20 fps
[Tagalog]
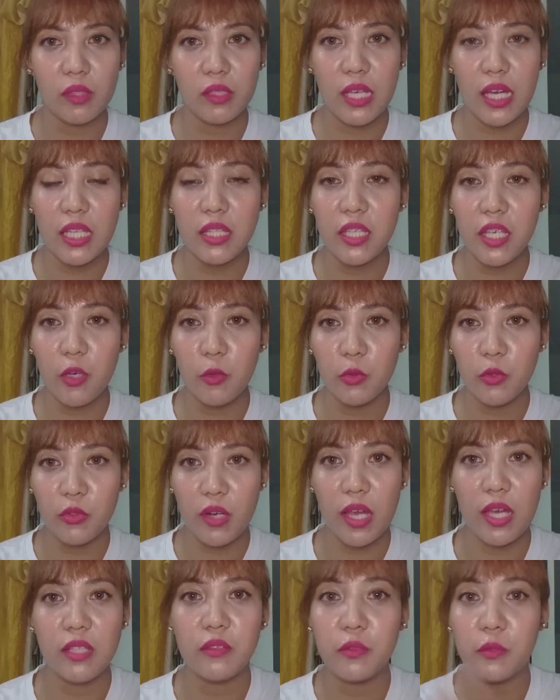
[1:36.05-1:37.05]
na
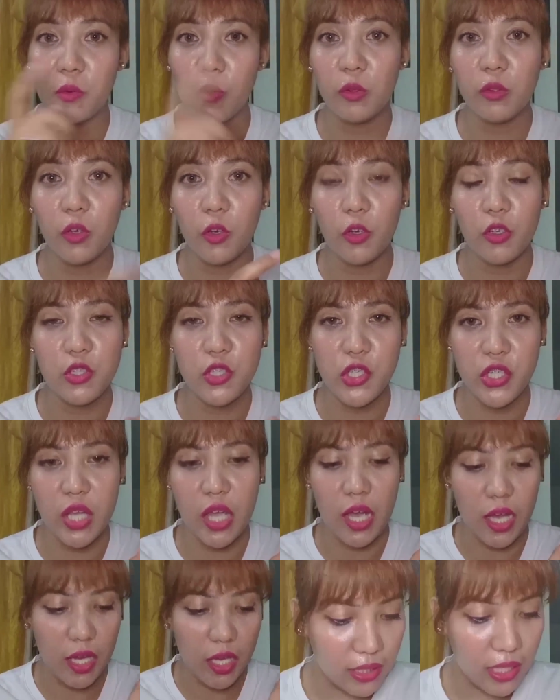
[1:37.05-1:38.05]
deodorant, roll-on
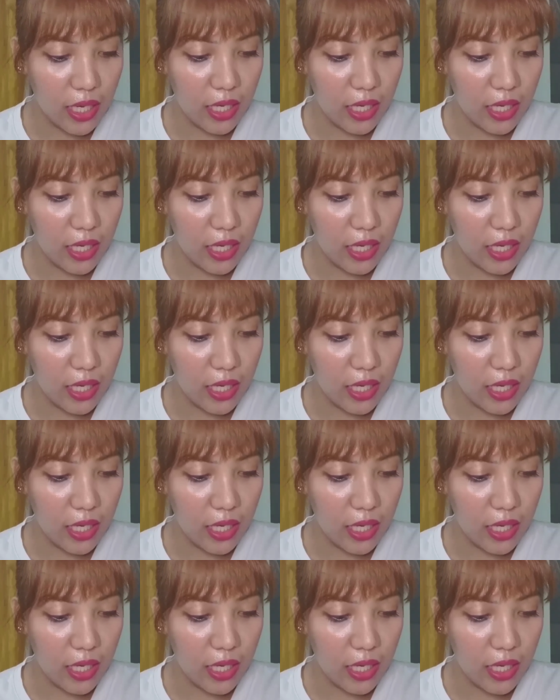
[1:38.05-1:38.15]
siya,